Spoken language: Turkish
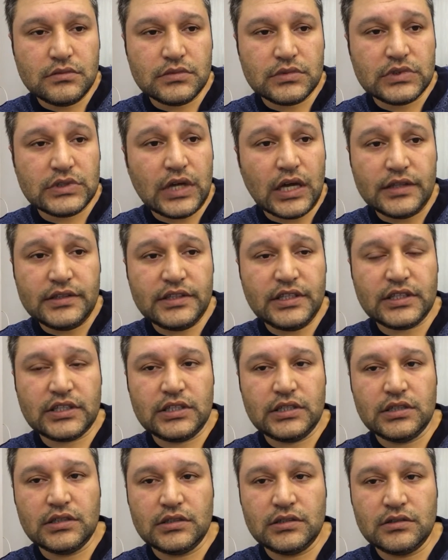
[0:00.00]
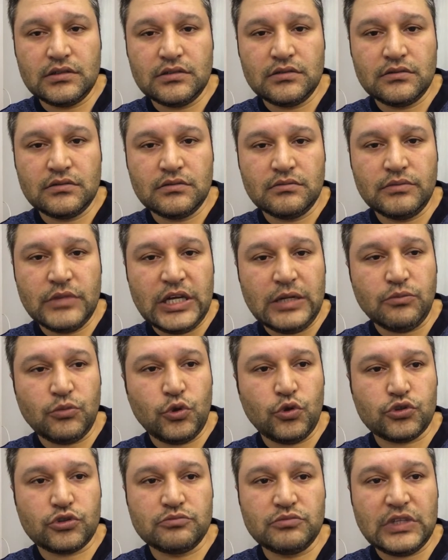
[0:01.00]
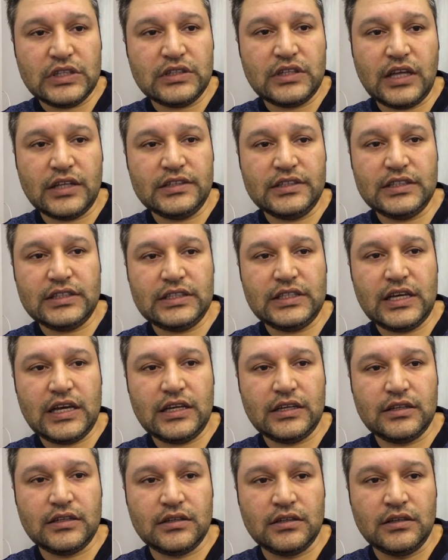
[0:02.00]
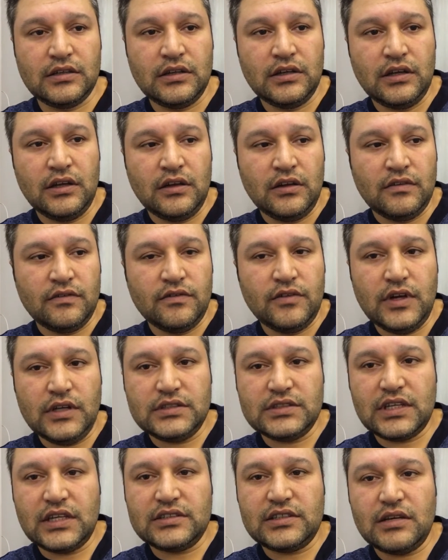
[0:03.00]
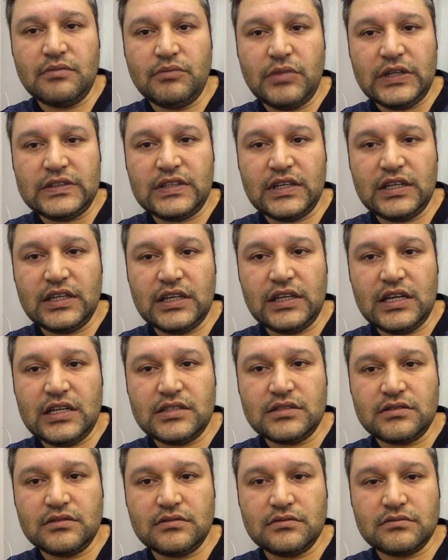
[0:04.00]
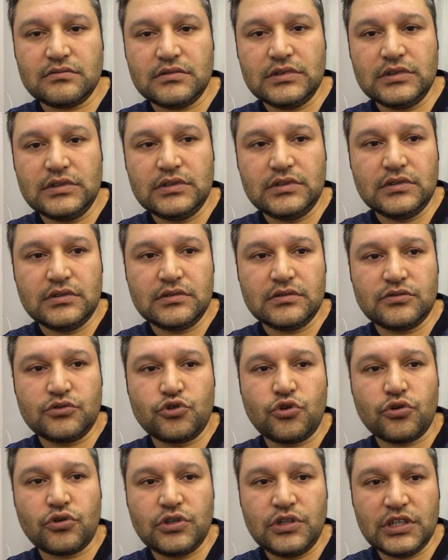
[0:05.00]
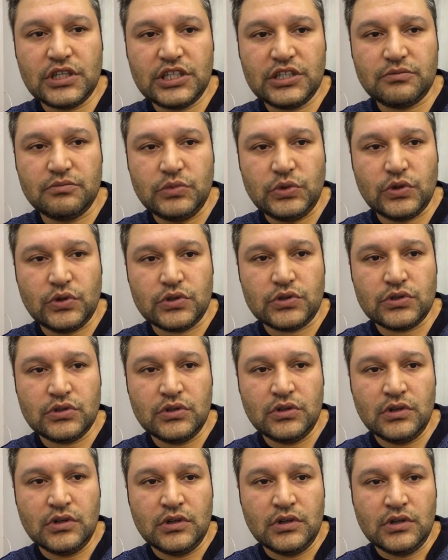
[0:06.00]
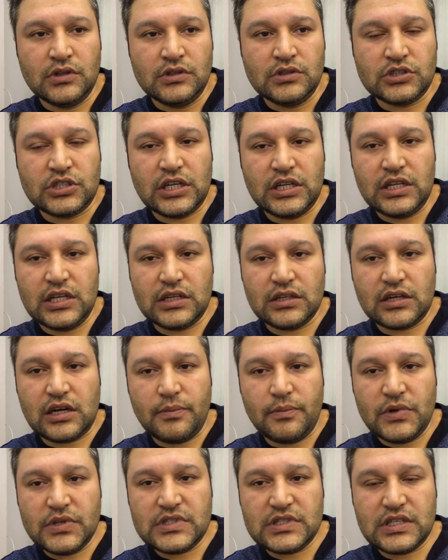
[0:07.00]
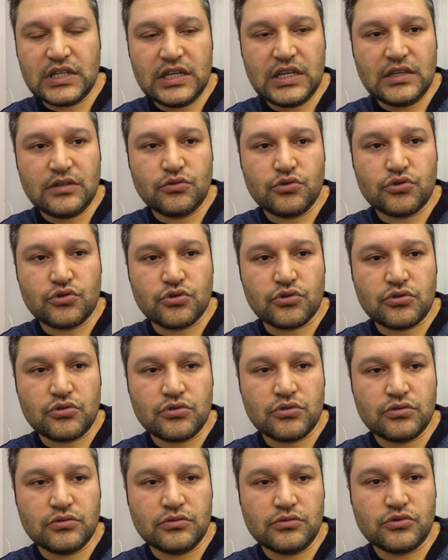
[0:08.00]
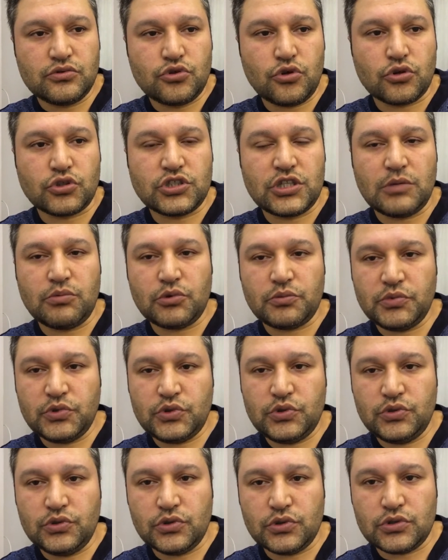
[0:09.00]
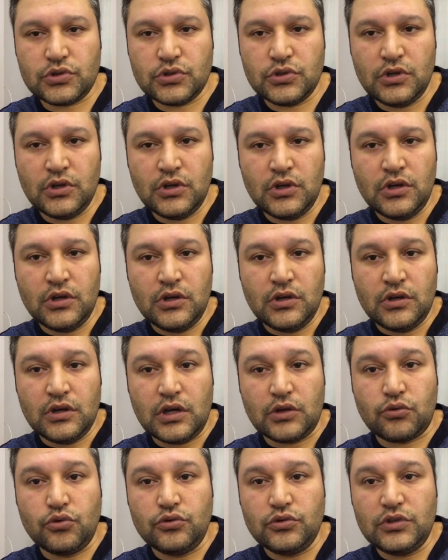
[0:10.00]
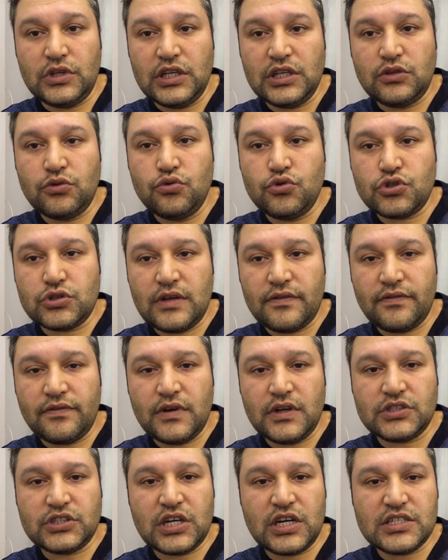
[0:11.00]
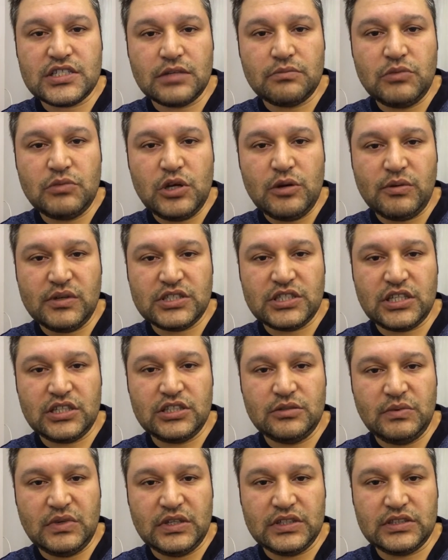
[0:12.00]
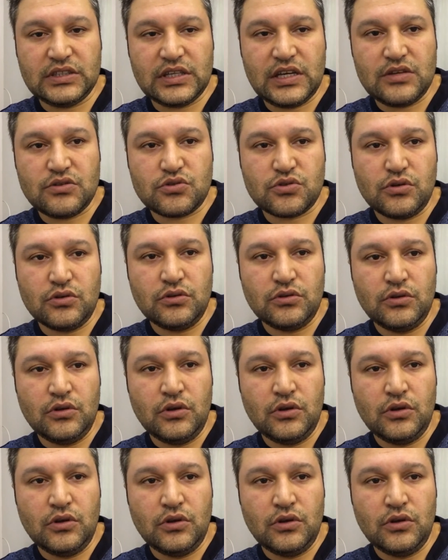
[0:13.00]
dandik. Benim gözümde dandik yani. Ve zaten bataryalar e, çok iyi gitmiyor şeyleri kapasiteleri düşük. Çok çabuk bitiyor. Ya günde 2-3 defa şarj etmeye başladım artık en son.